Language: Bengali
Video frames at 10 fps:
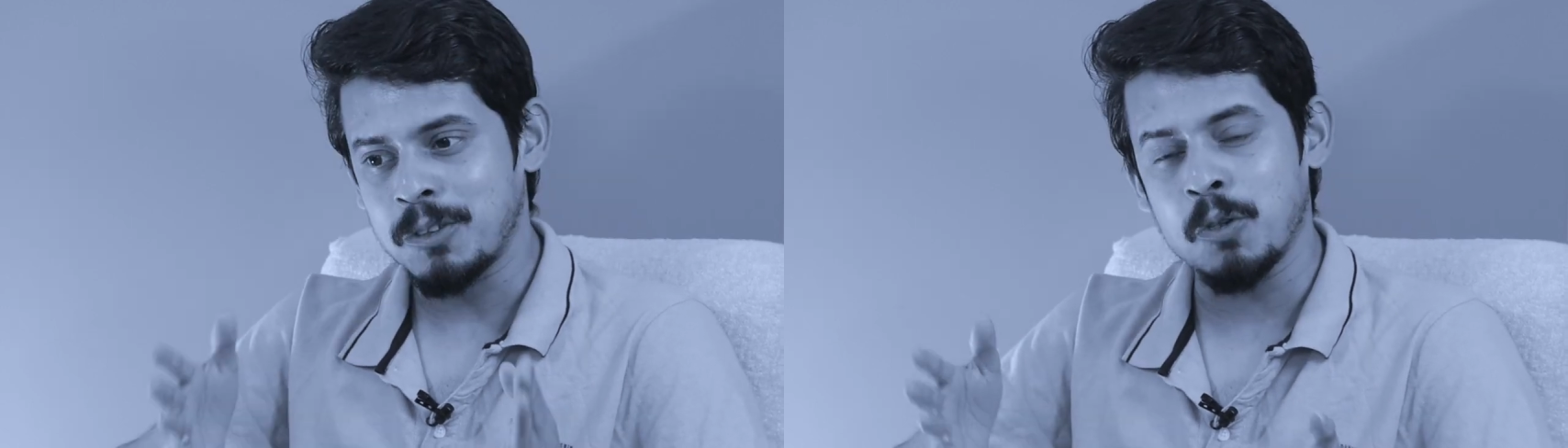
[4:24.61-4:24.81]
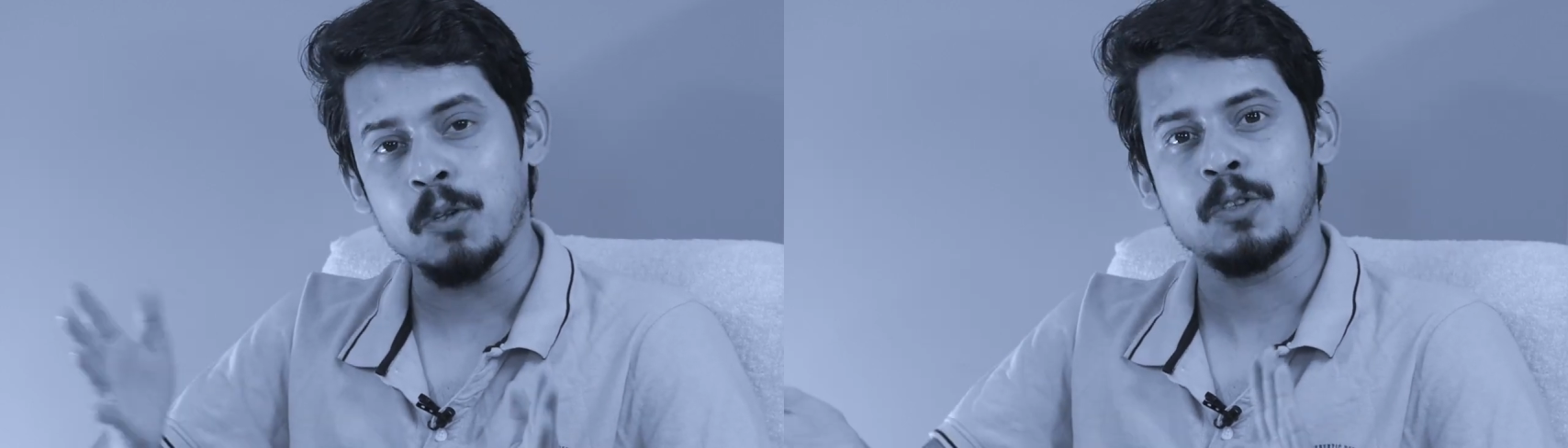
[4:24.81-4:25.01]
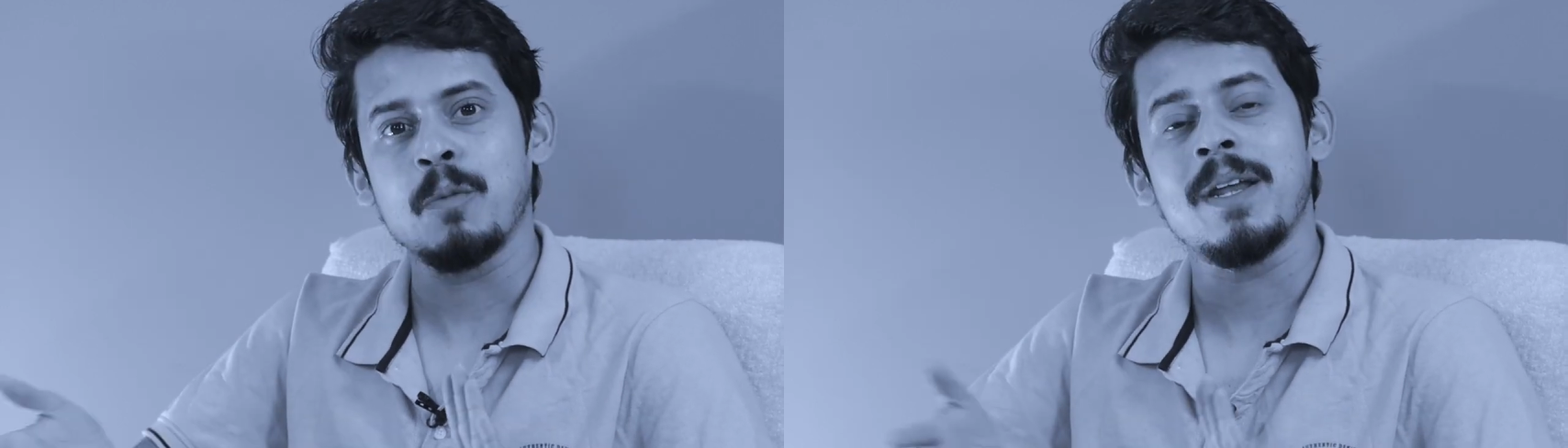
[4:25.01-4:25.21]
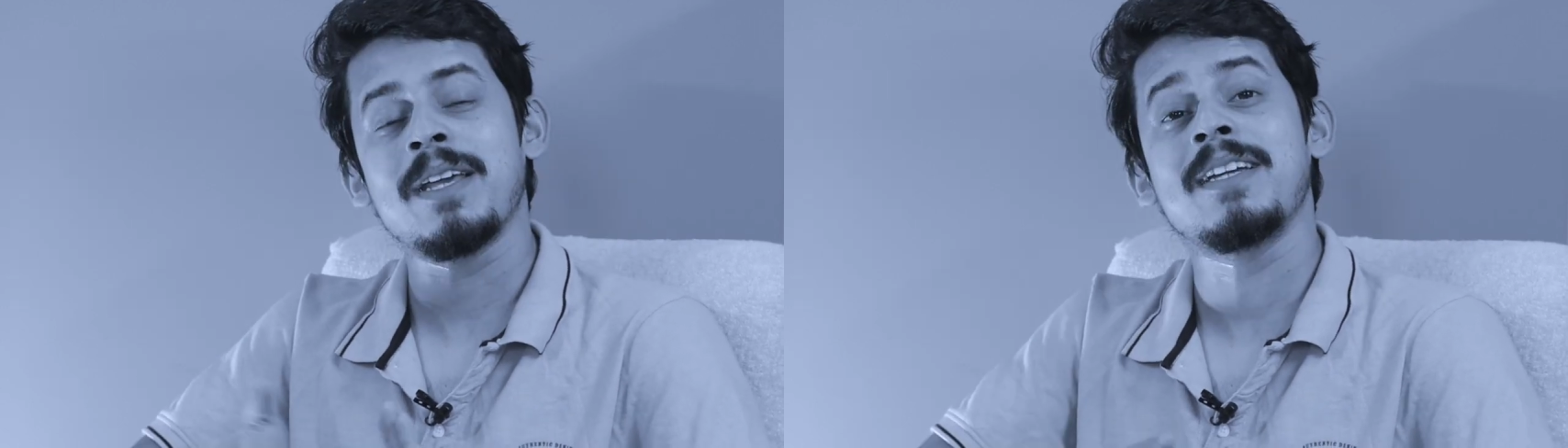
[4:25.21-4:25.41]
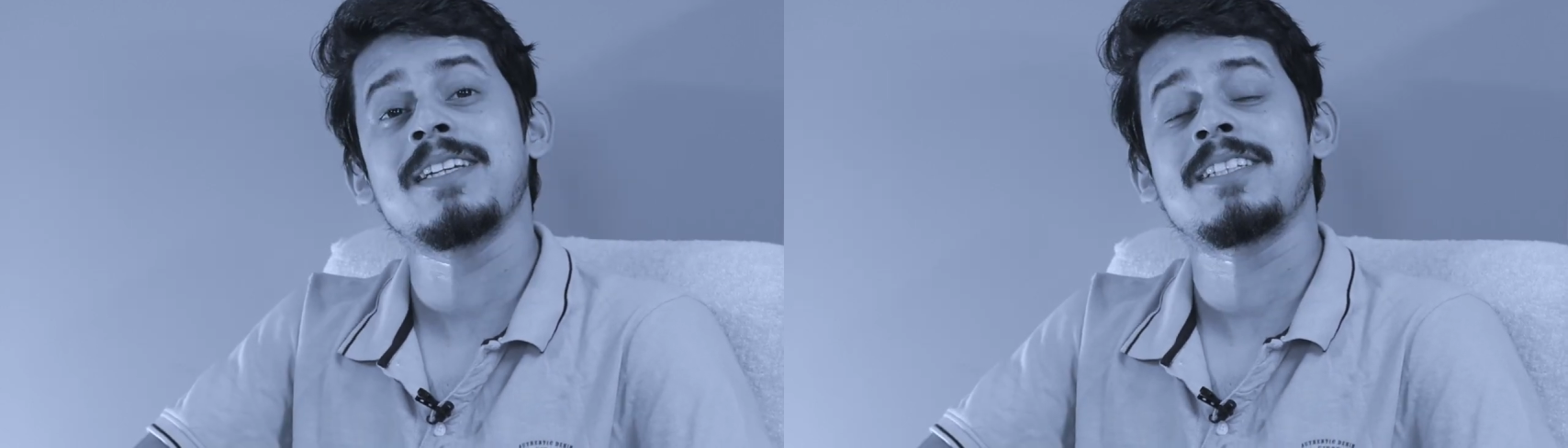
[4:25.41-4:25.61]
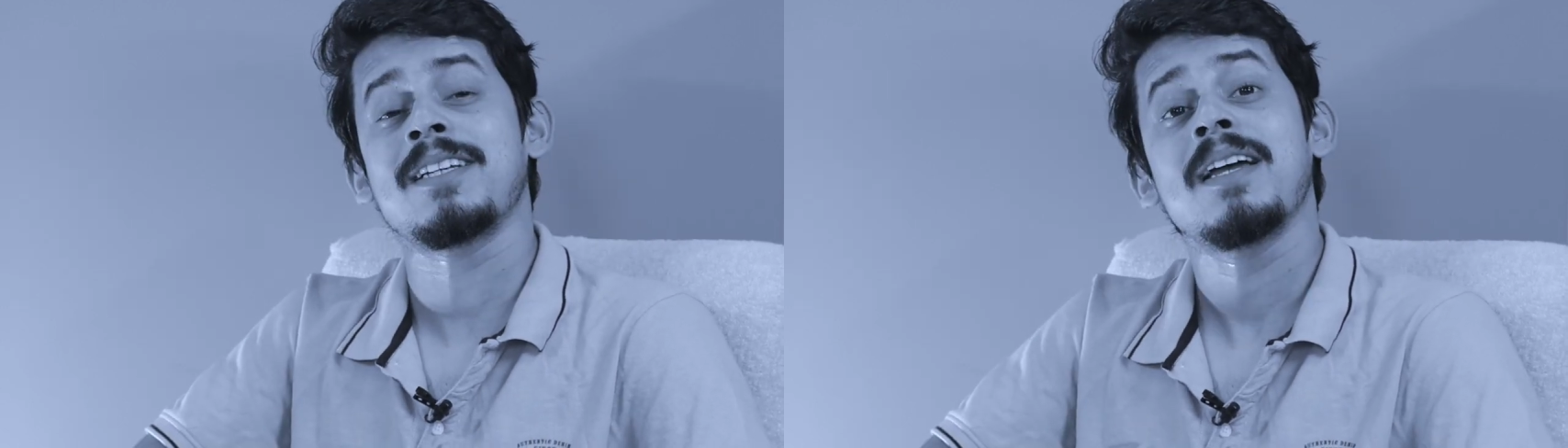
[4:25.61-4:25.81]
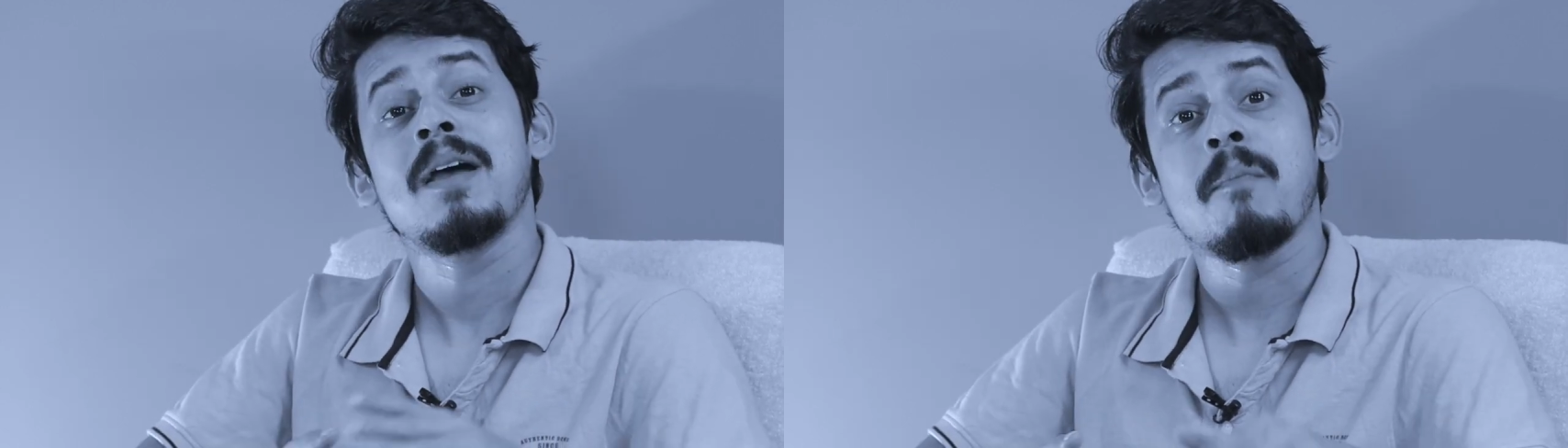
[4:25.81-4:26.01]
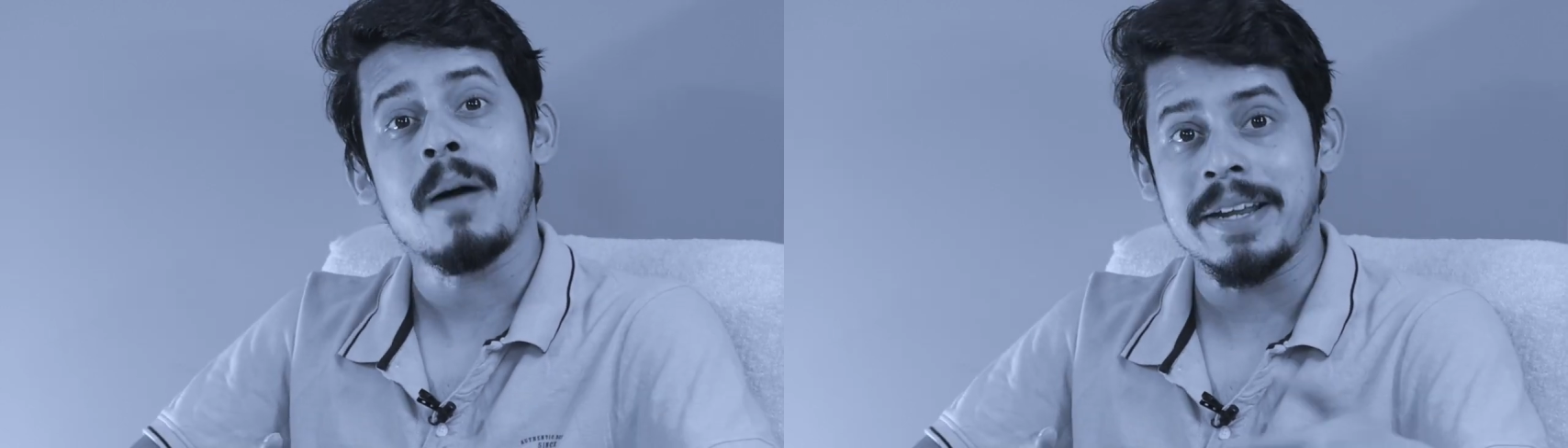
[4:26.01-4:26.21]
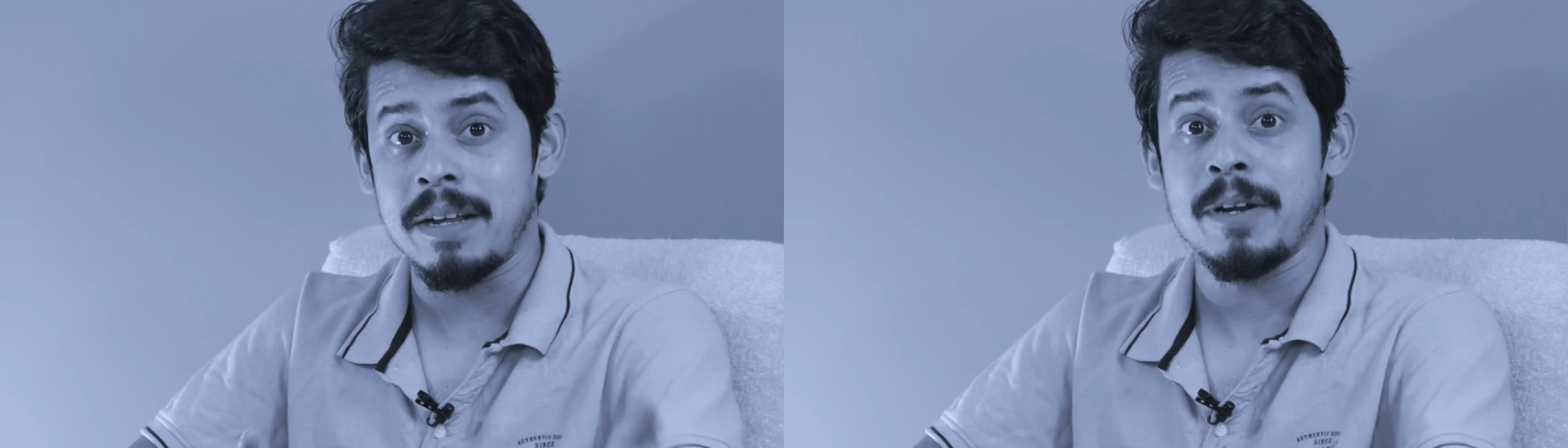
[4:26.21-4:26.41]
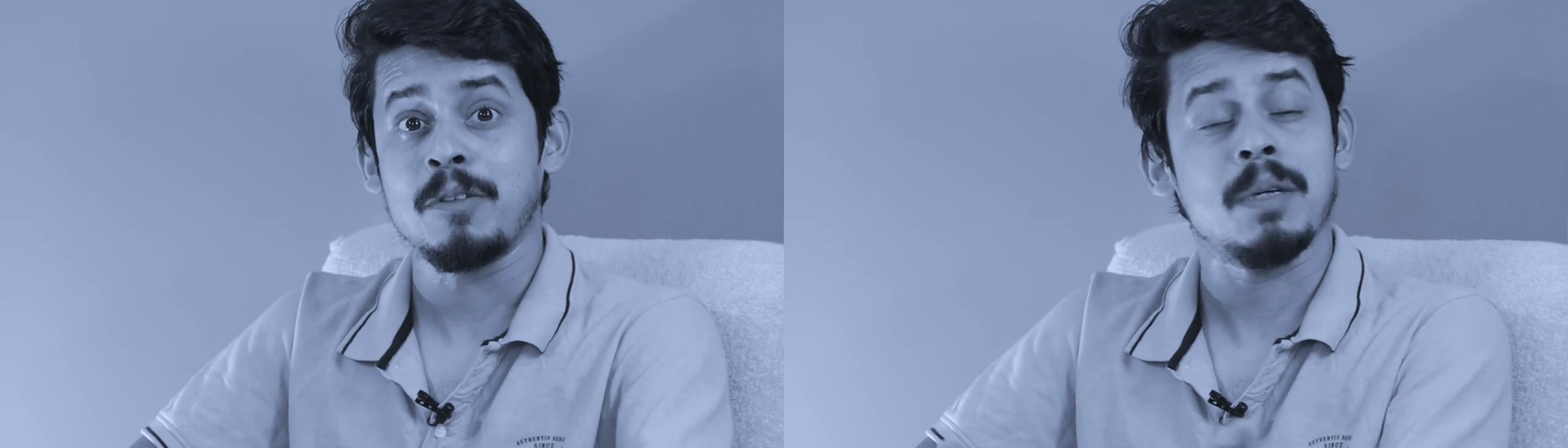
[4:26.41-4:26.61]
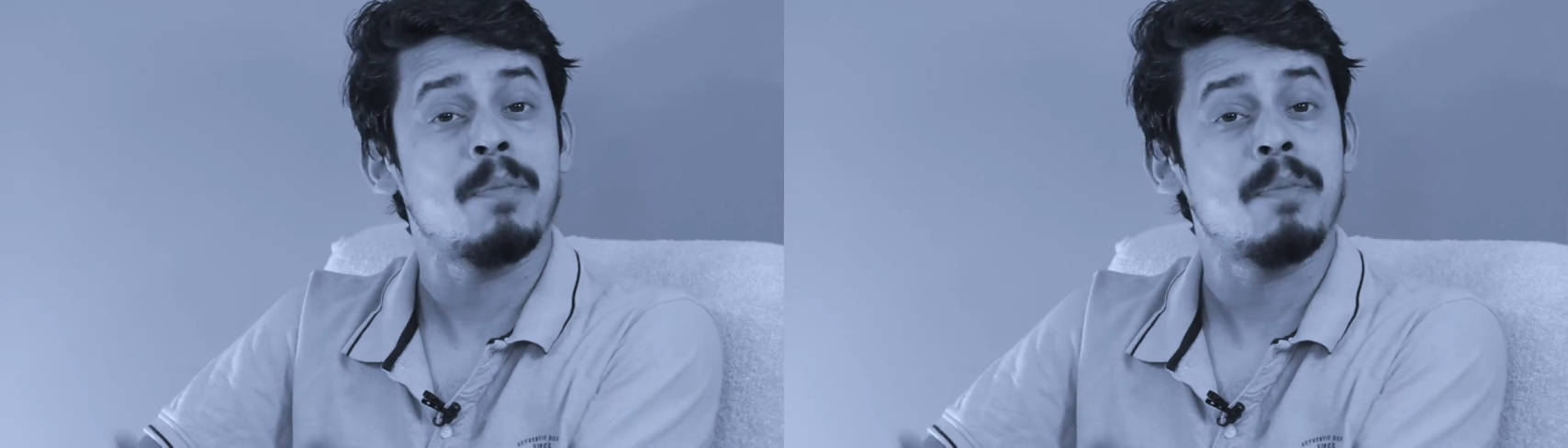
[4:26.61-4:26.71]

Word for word: দূরত্ব বেড়ে গিয়েছে বাইরে বেরোতে